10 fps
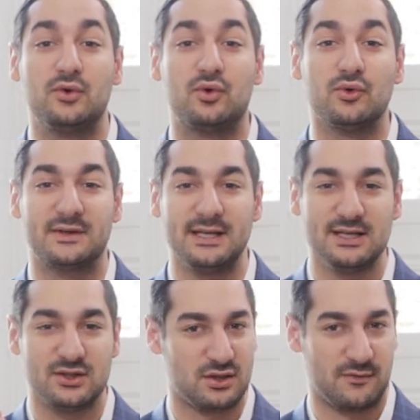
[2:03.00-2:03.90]
comptez
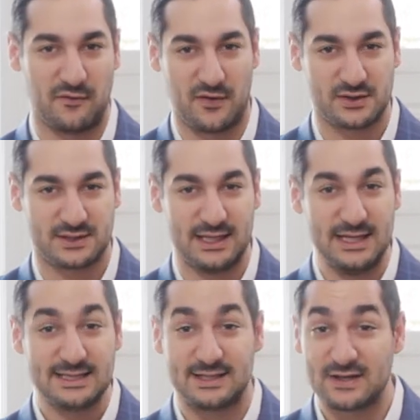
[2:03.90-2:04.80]
sur vos forces.
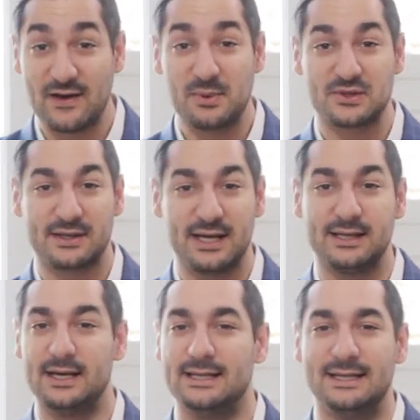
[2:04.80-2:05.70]
Si vous avez besoin d'aide,
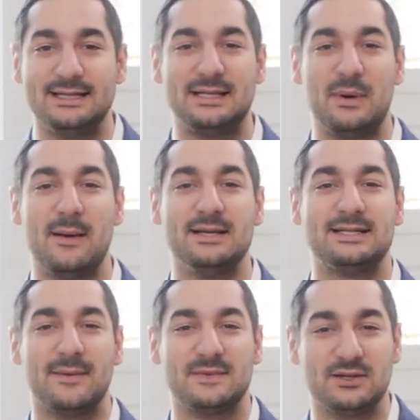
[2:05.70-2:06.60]
n'hésitez pas à me
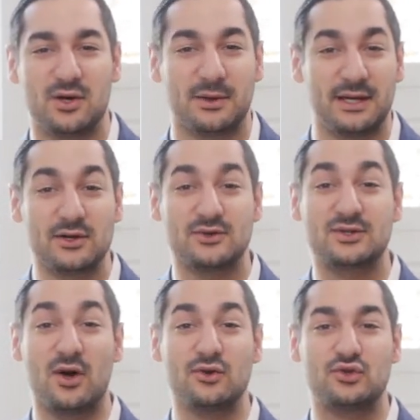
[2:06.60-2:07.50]
laisser un petit commentaire
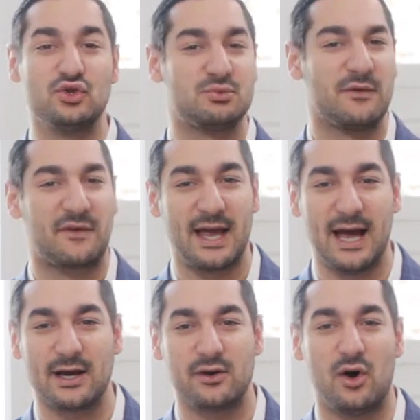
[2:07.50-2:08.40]
juste en dessous. Je me ferai
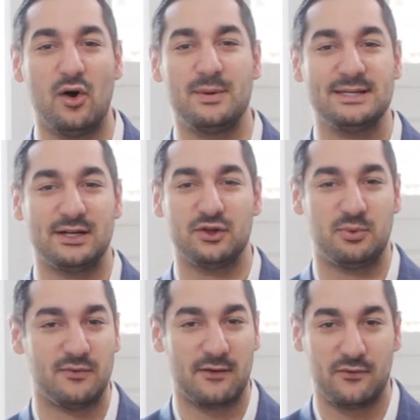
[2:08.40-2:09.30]
un grand plaisir de
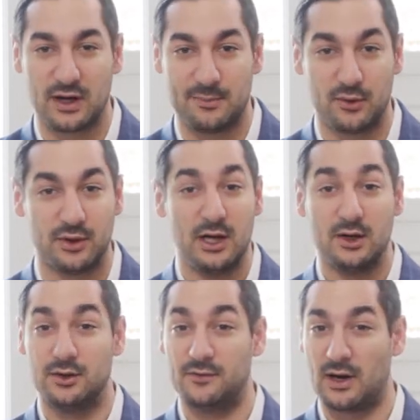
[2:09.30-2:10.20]
pouvoir vous répondre,
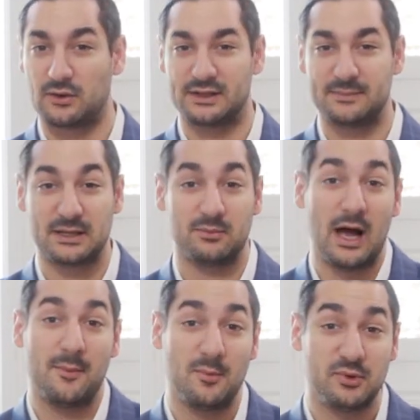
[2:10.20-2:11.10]
de vous raconter peut-être
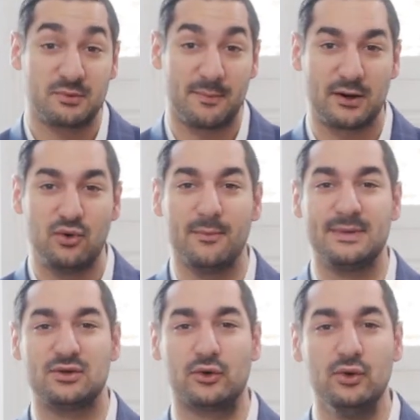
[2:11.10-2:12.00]
un peu plus mon parcours, mais
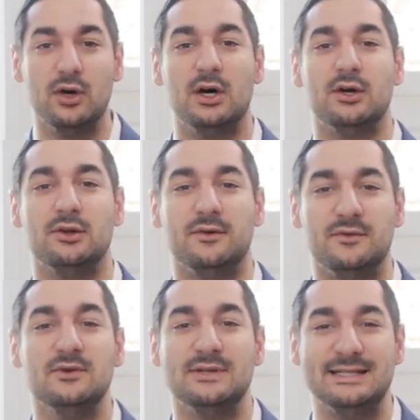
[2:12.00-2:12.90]
surtout de
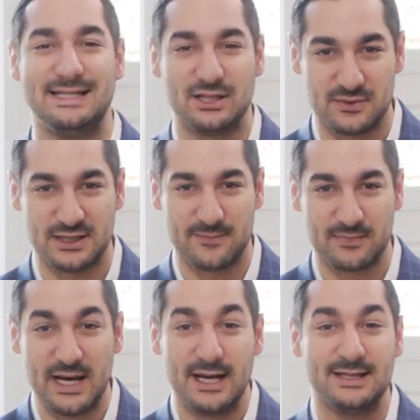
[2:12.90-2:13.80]
vous aiguiller.
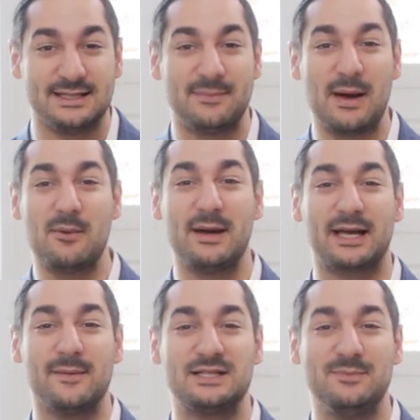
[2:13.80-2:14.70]
N'hésitez pas à me mettre
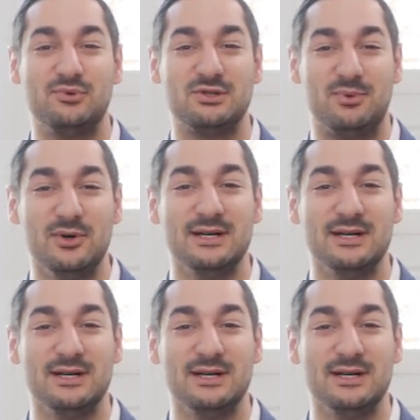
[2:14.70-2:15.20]
un petit pouce bleu,